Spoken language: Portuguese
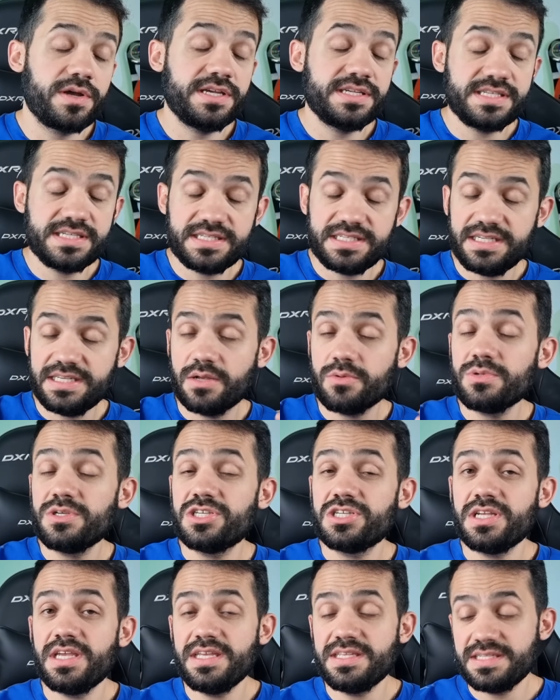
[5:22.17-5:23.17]
é, esse sim, não,
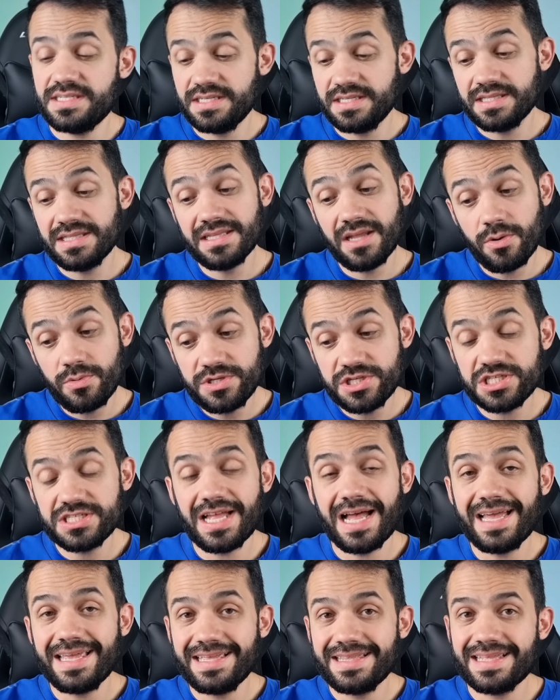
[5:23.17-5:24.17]
esse não
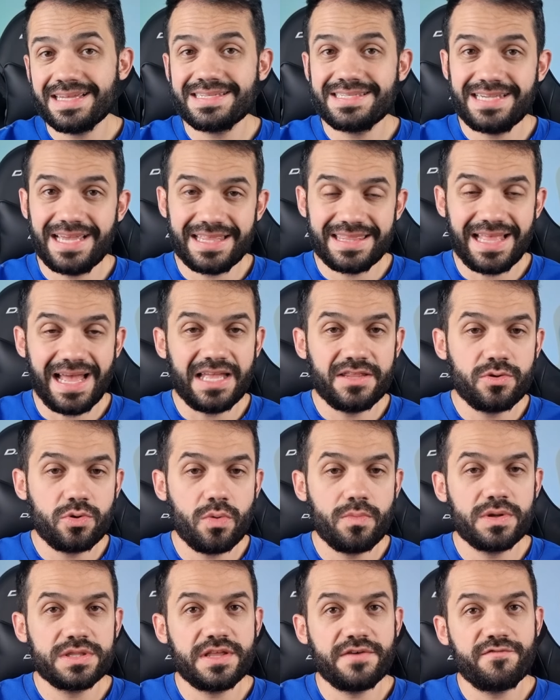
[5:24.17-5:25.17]
está ainda acertado
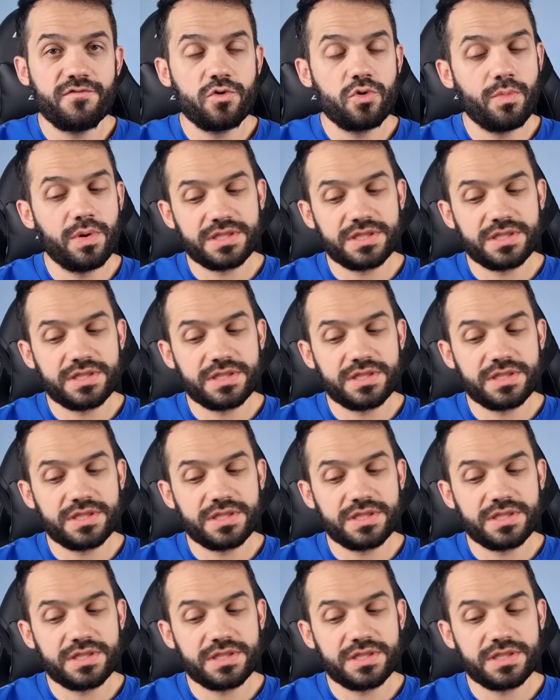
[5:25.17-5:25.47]
com o Botafogo.